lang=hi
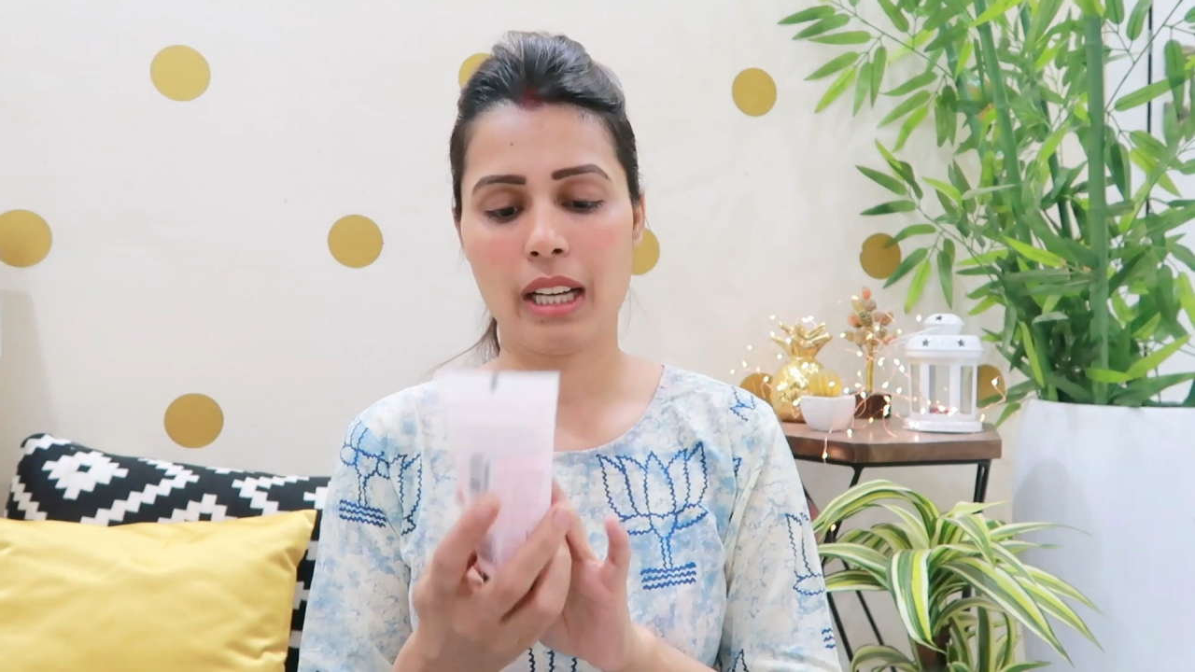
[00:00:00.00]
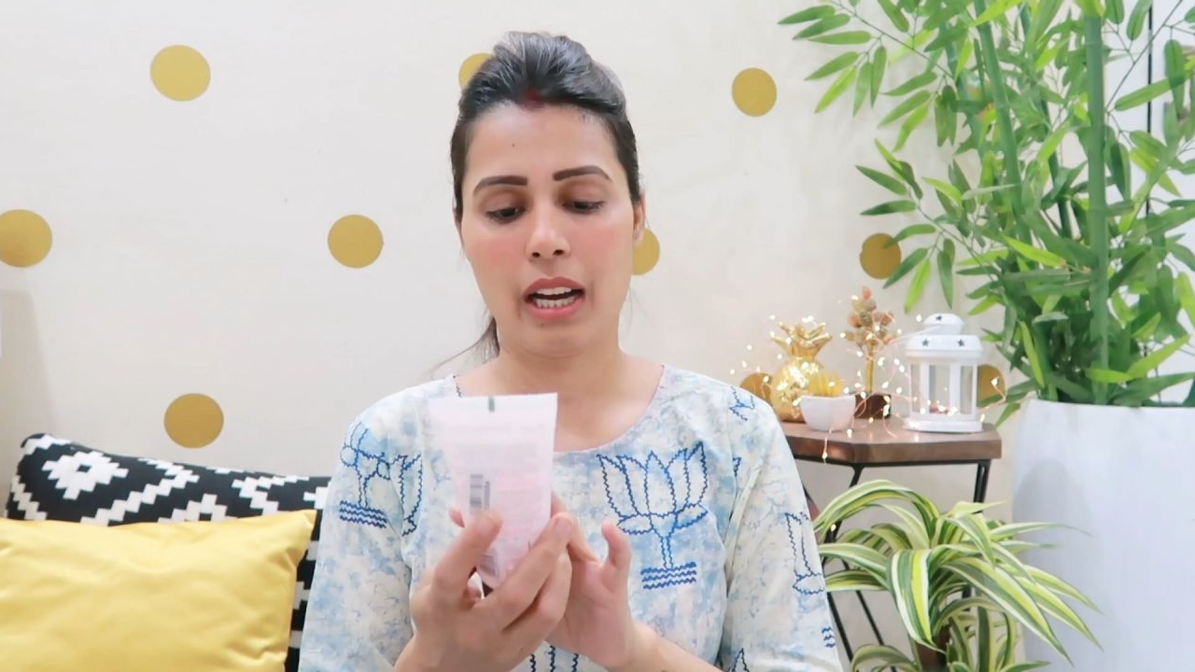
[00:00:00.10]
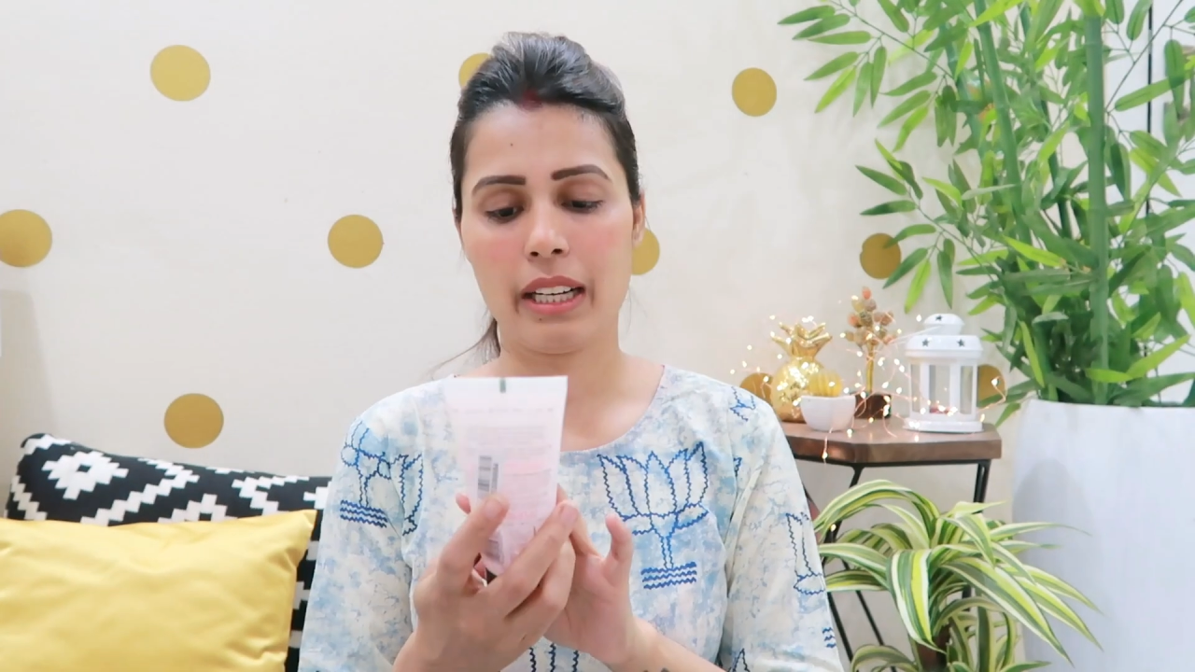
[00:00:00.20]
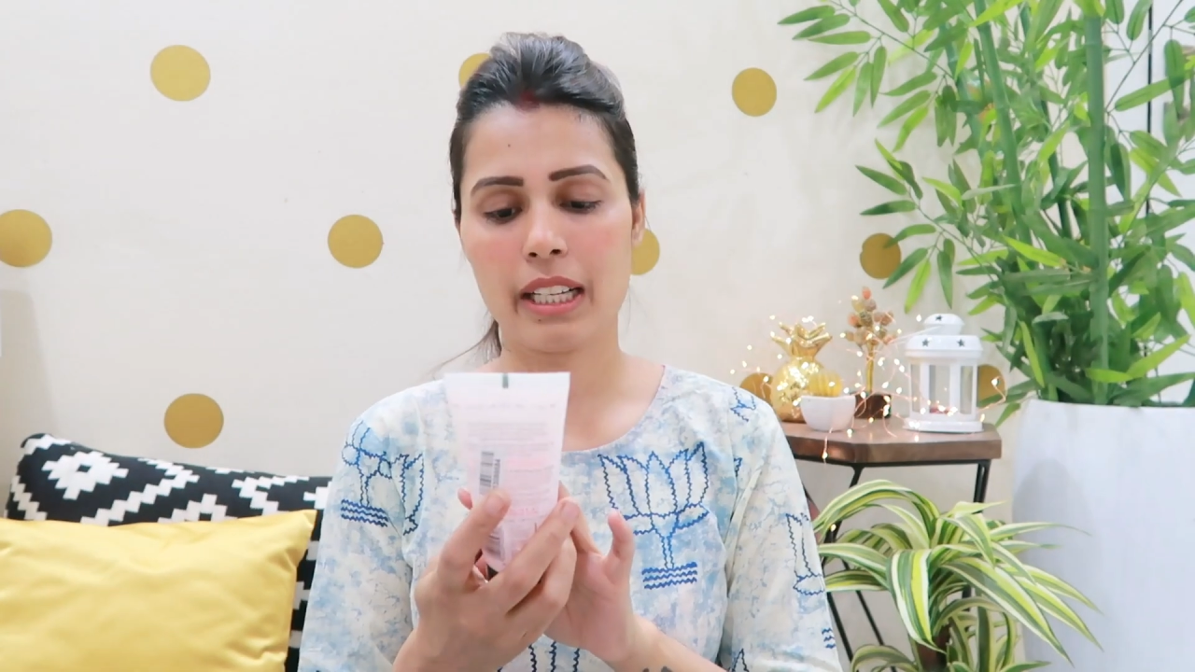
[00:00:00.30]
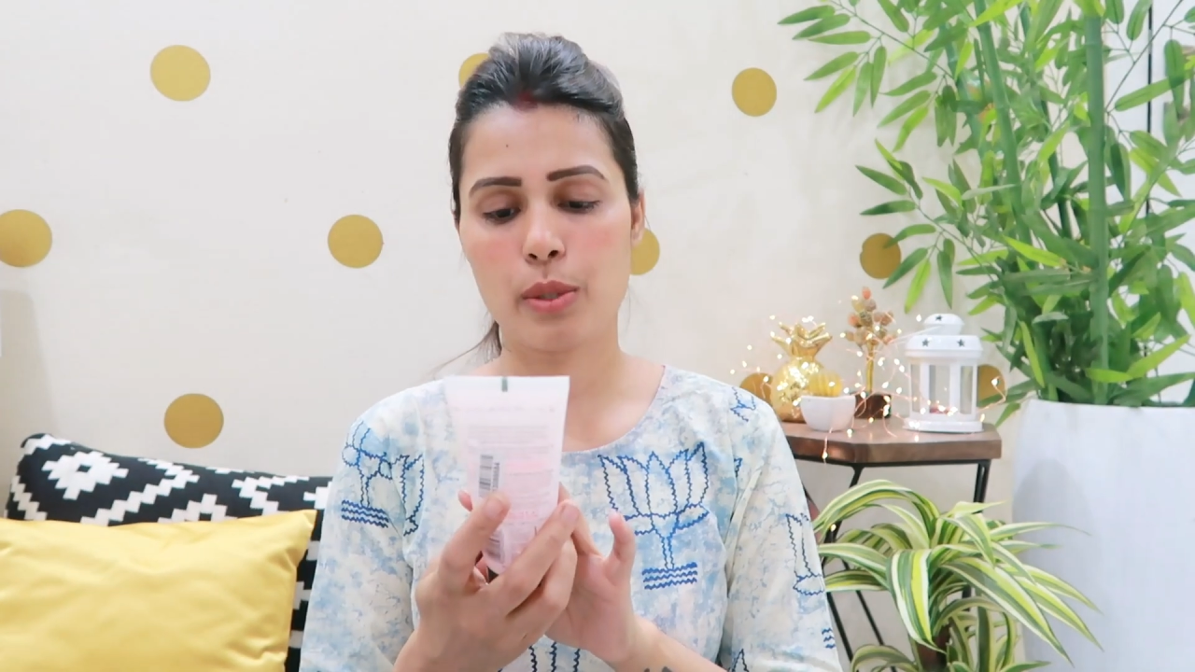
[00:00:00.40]

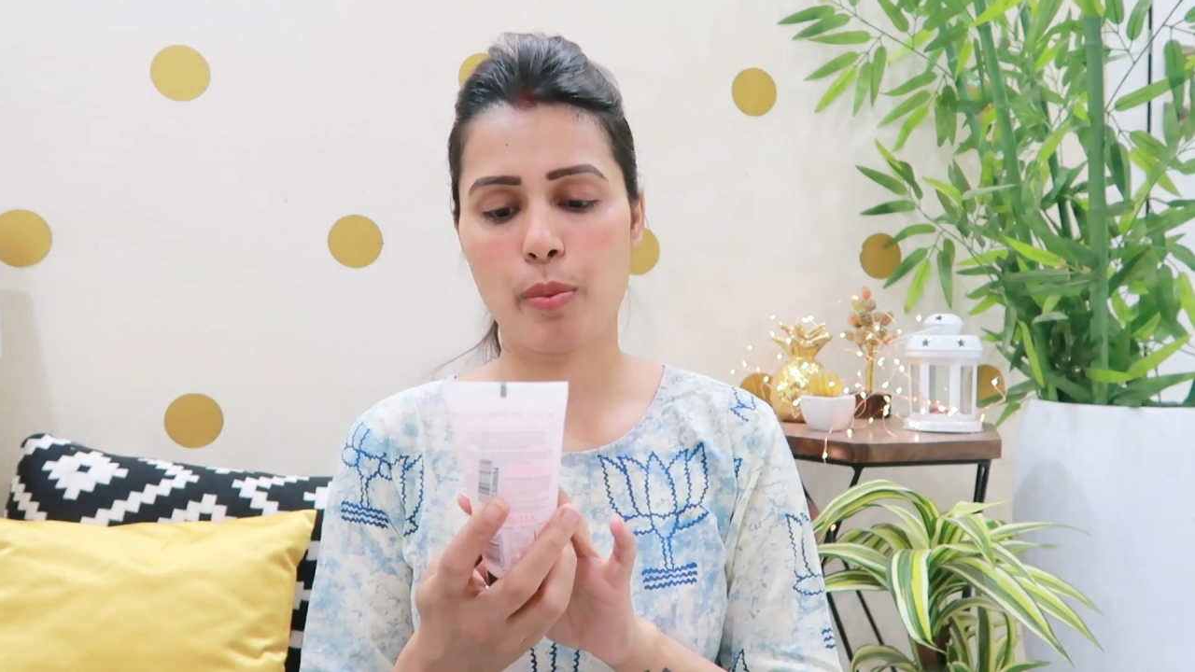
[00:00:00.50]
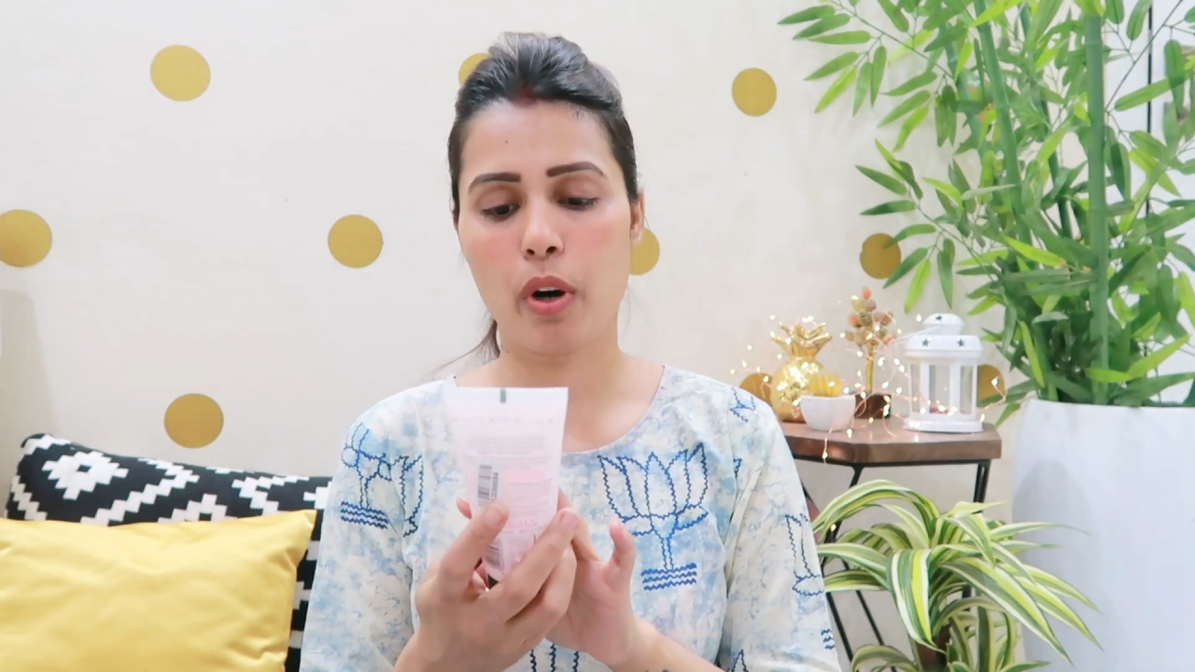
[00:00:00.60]
या नेक्स्ट